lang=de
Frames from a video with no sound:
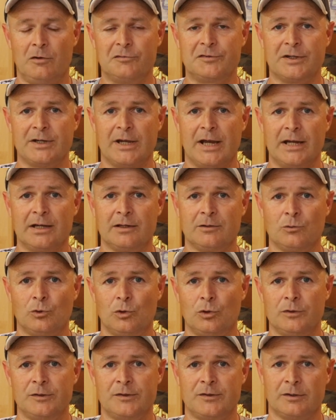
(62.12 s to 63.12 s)
auf den Rängen
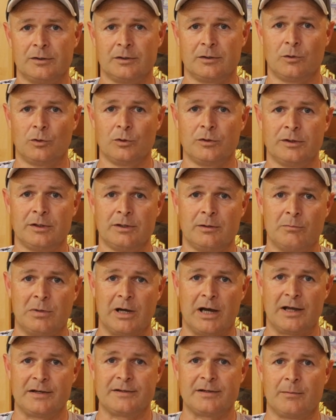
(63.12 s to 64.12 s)
und äh, unten im
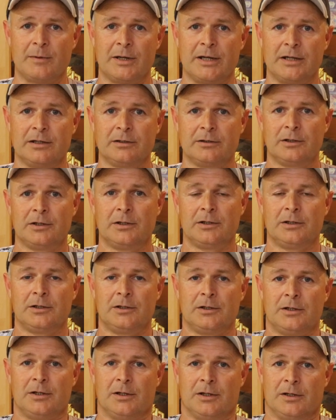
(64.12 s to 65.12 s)
Bereich am Ring.
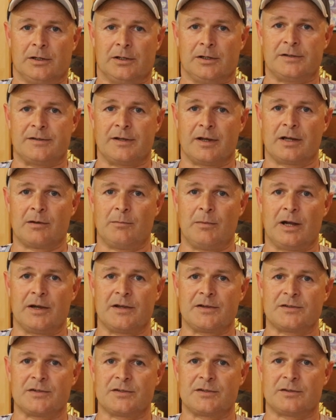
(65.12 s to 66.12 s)
Ich denke
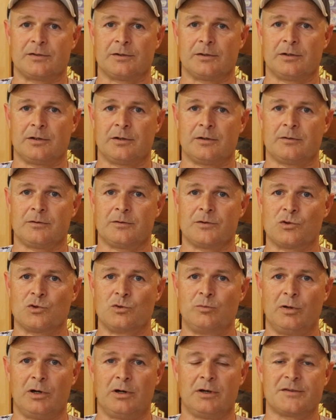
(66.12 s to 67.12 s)
mal, das ist äh,
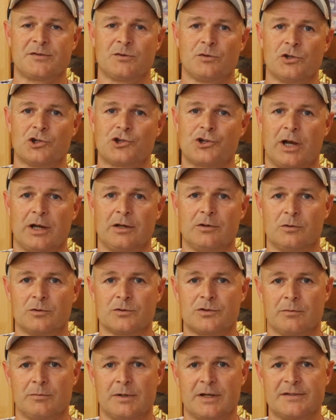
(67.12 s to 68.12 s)
super, so eine
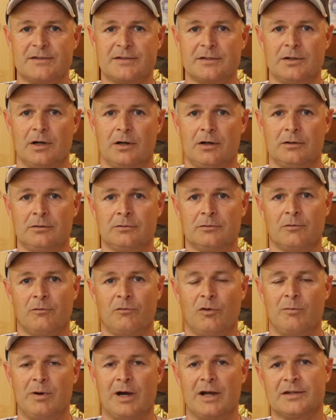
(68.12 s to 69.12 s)
Steigerung zum letzten Jahr,
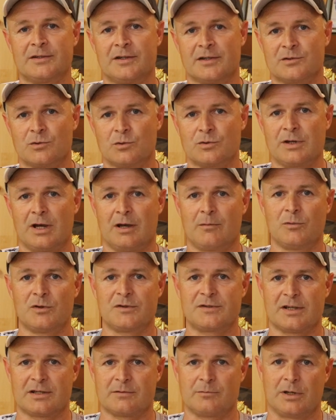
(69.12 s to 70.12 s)
wobei ich dazu sagen
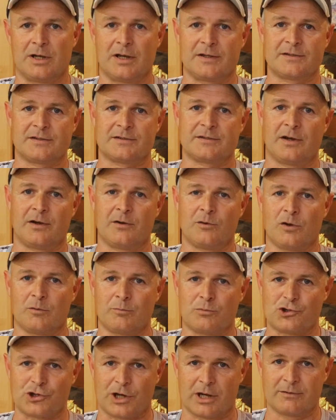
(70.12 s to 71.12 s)
muss, dass wir letztes Jahr
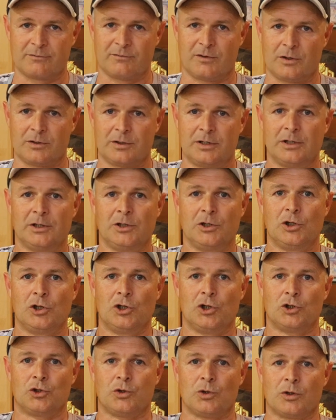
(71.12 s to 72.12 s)
noch beschränkt waren
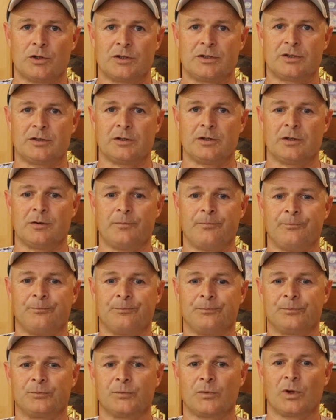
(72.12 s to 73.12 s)
durch
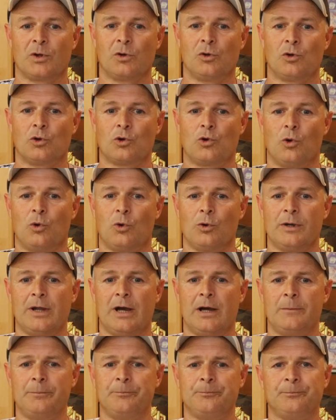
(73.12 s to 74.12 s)
ähm,
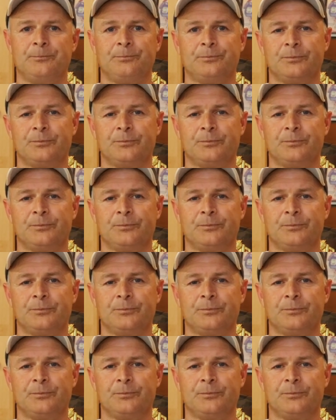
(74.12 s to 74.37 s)
Corona.